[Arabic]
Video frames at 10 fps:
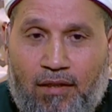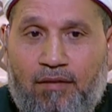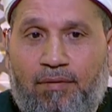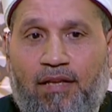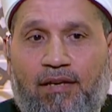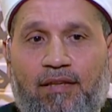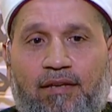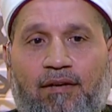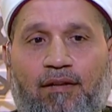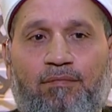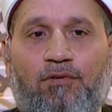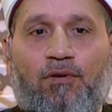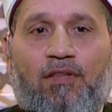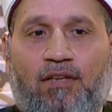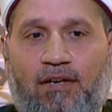الله يبارك لك يا رب
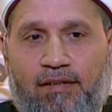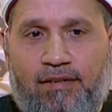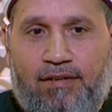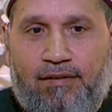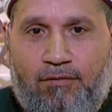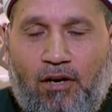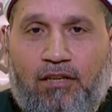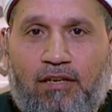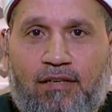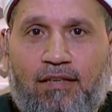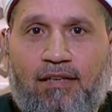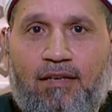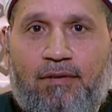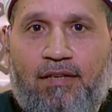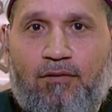ويوسع عليك مو عشان كده
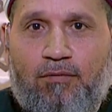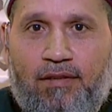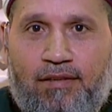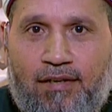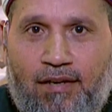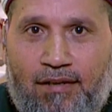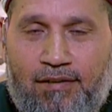نايم هناك ومرتاح